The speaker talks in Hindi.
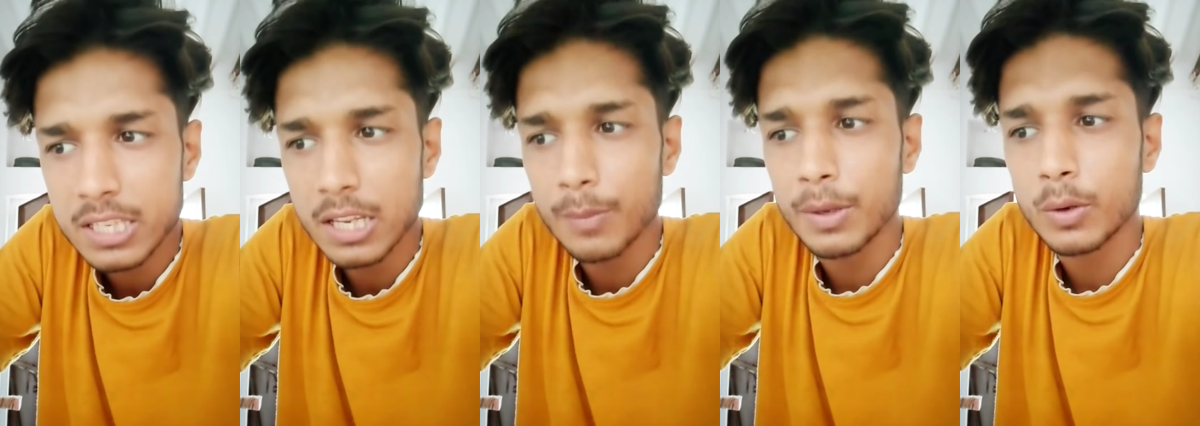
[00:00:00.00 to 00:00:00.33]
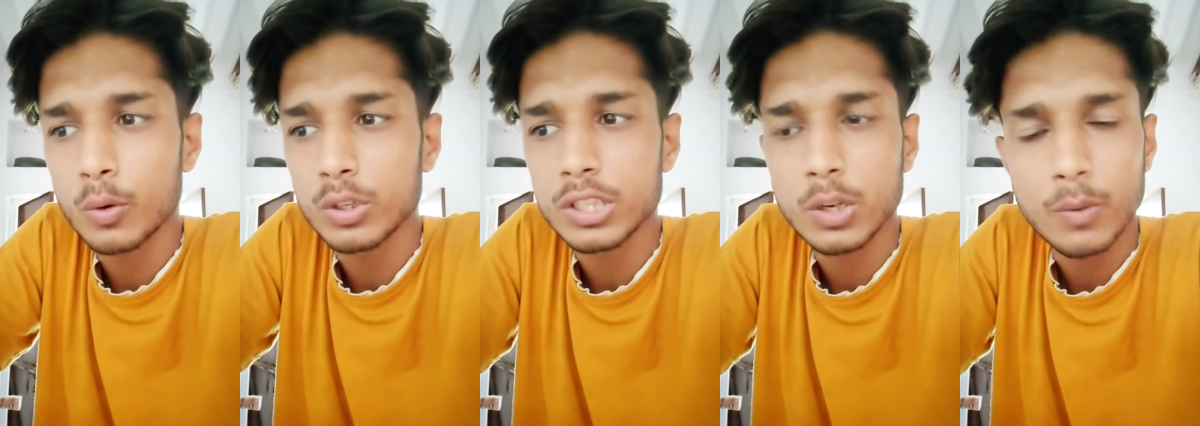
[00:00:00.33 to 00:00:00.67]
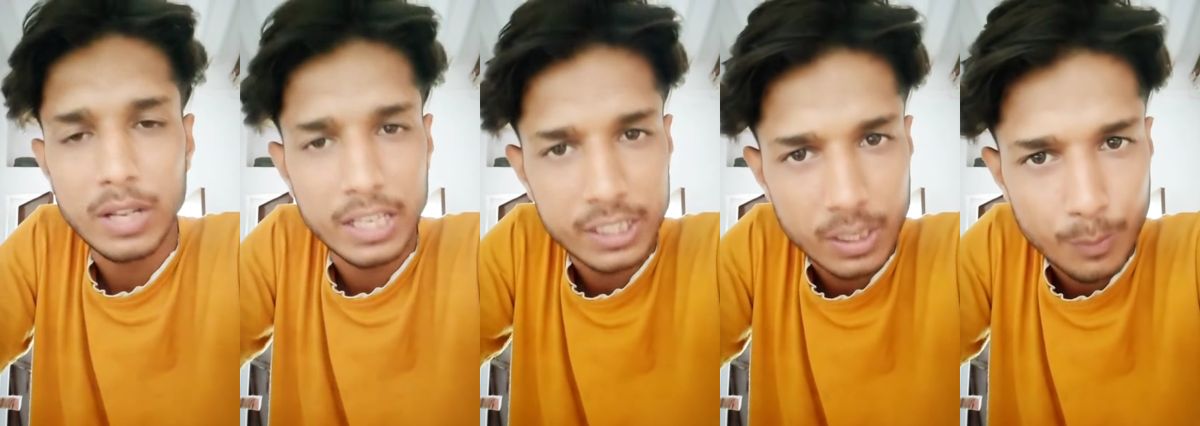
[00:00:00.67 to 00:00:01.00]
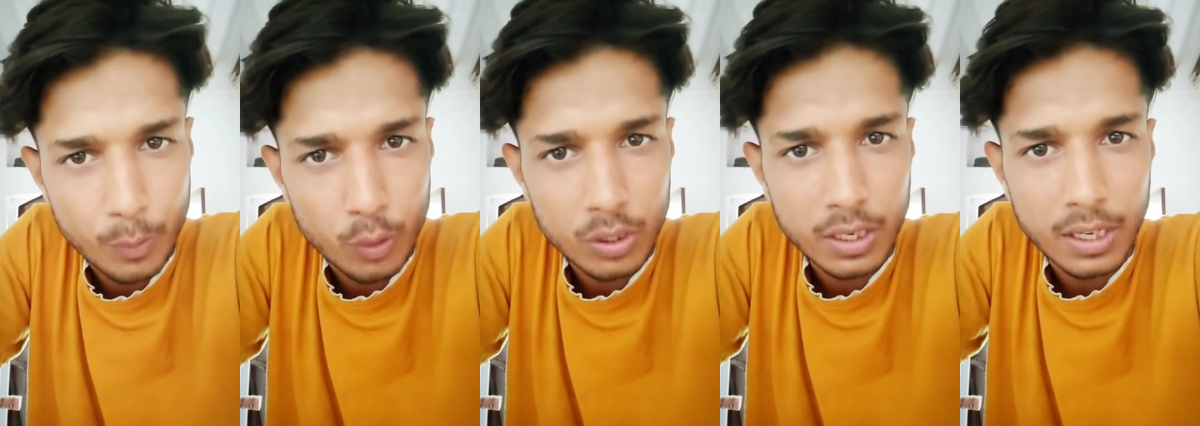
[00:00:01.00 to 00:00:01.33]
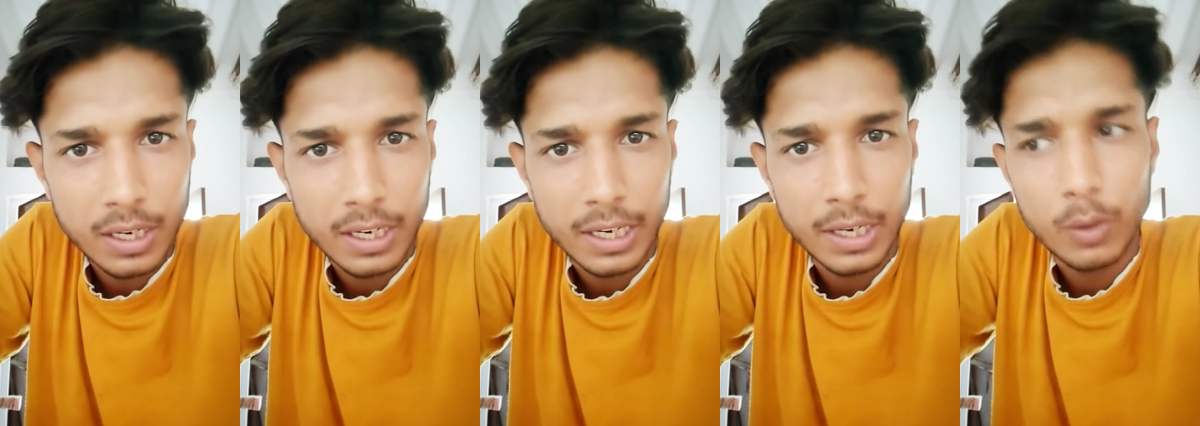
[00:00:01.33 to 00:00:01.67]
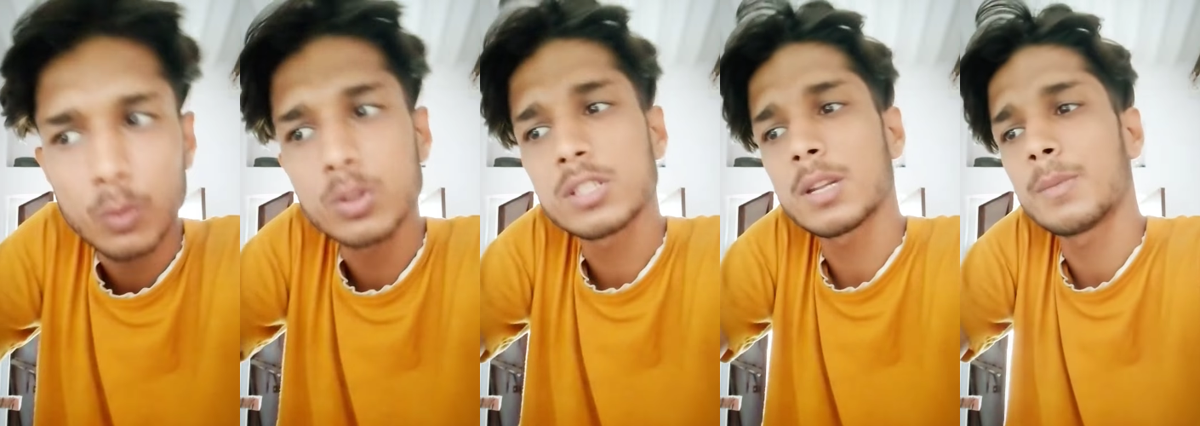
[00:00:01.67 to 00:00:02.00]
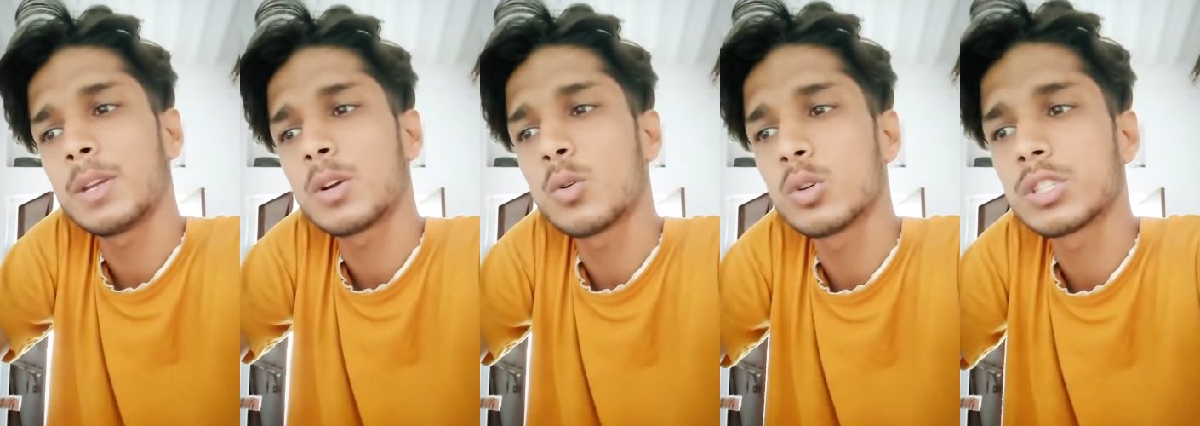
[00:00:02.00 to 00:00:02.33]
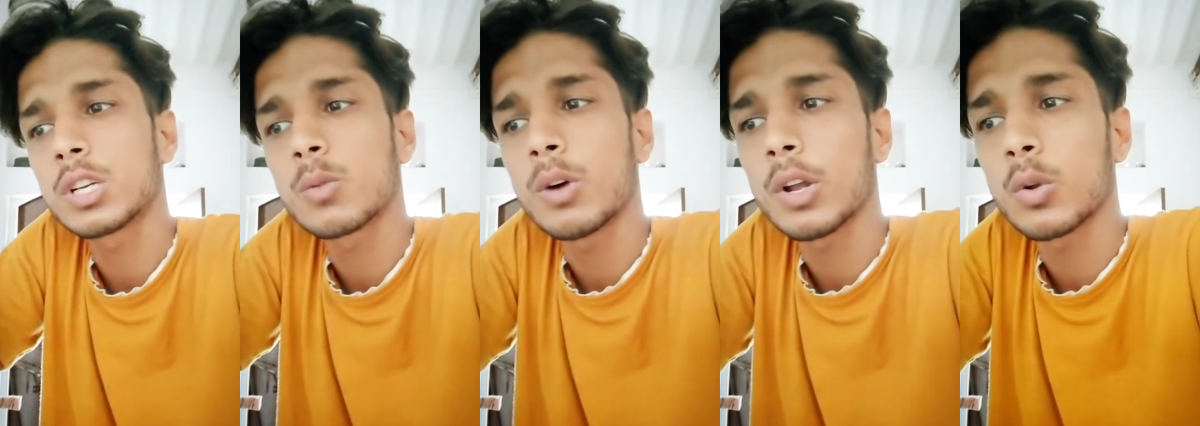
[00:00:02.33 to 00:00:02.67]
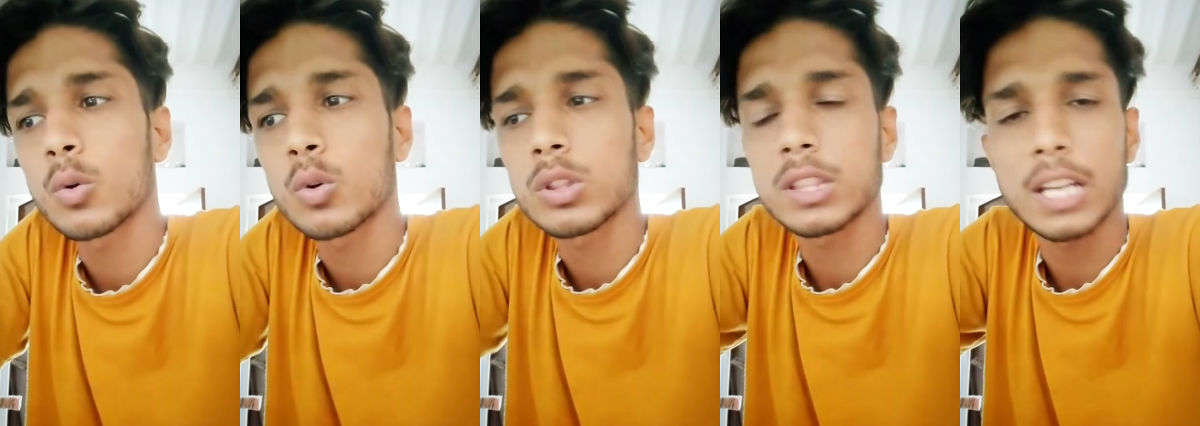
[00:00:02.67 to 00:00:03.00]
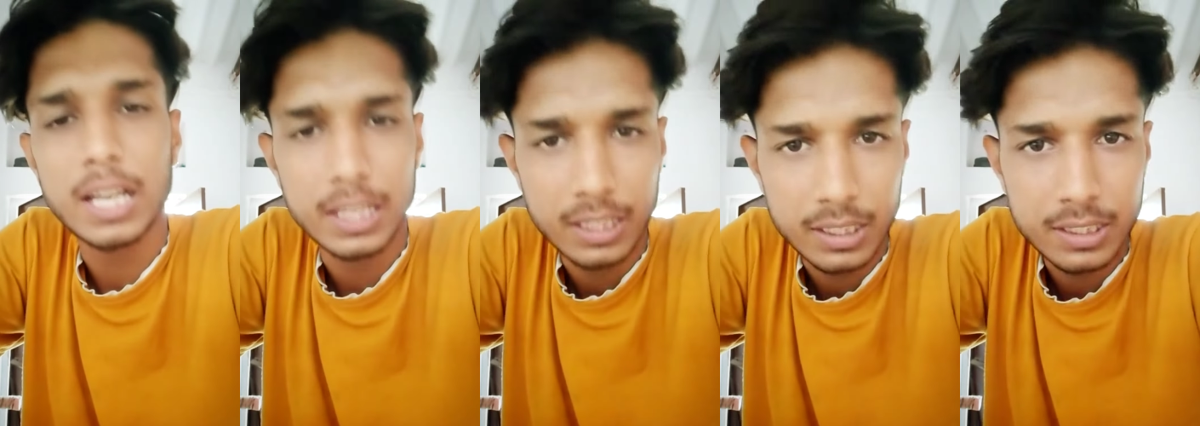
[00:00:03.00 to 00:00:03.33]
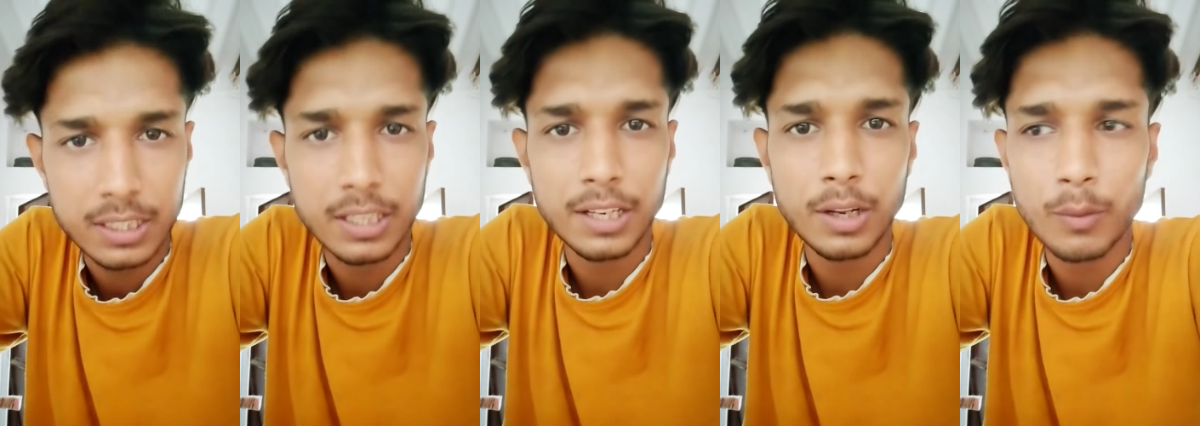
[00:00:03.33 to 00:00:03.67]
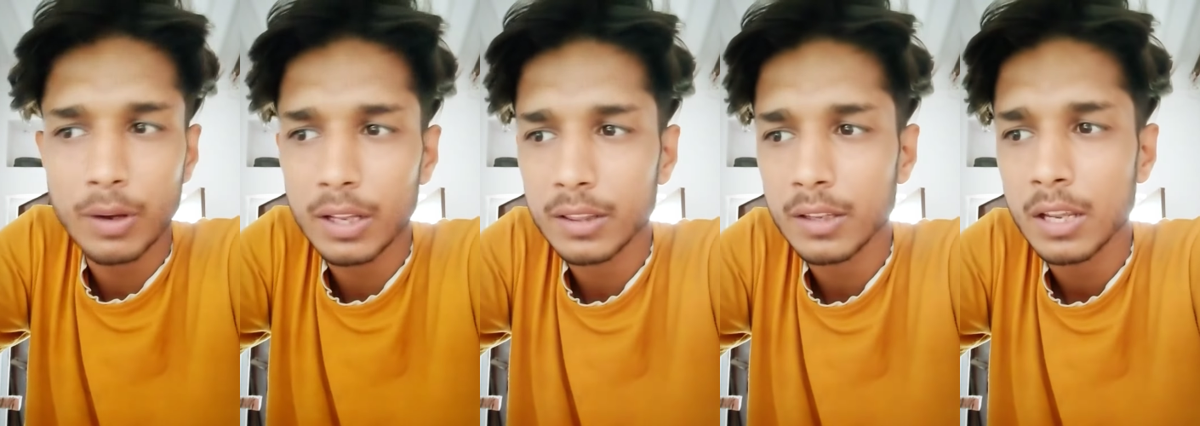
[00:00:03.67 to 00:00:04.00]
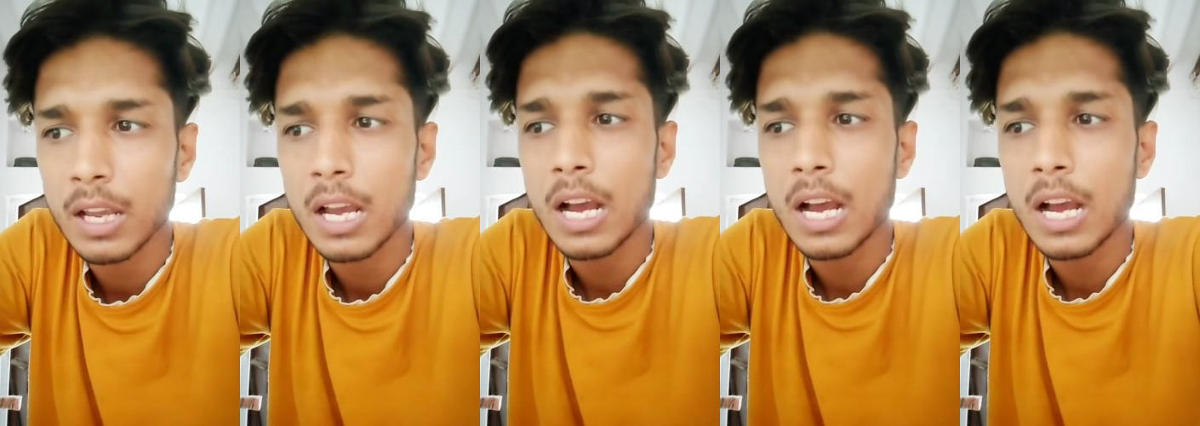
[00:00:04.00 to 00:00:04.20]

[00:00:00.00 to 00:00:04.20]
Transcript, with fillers: सभी कोचिंग वाले सपोर्ट कर रहे हैं उन सभी कोचिंग वालों को तह दिल से धन्यवाद